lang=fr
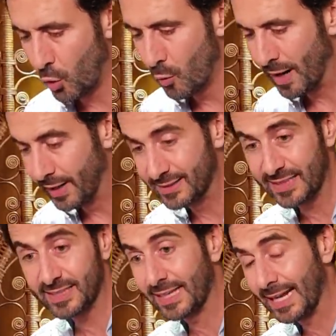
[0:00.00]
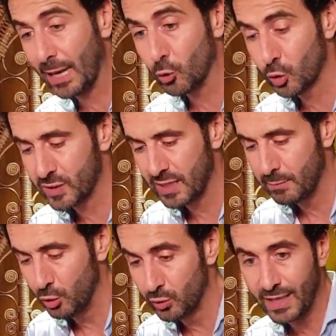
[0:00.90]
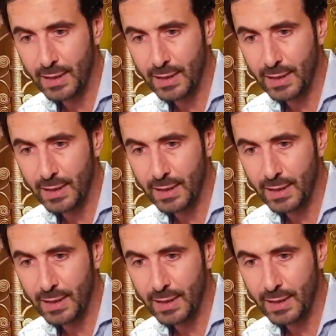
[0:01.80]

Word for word: Kouman. Ça, c'est à la 42e minute.